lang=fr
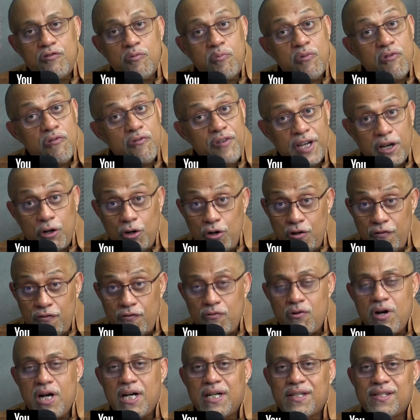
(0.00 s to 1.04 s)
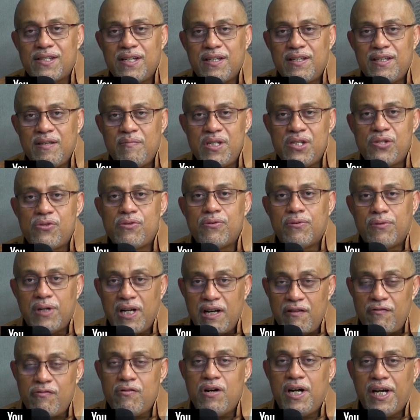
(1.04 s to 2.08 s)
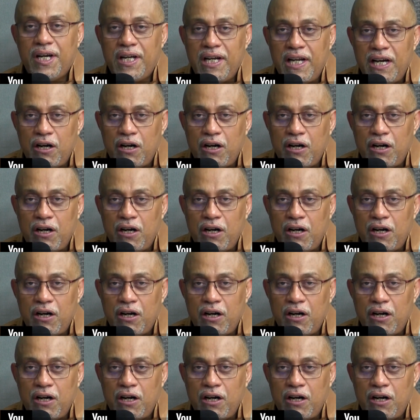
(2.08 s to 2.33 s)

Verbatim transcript: vous pouvez revoir cette émission, la voir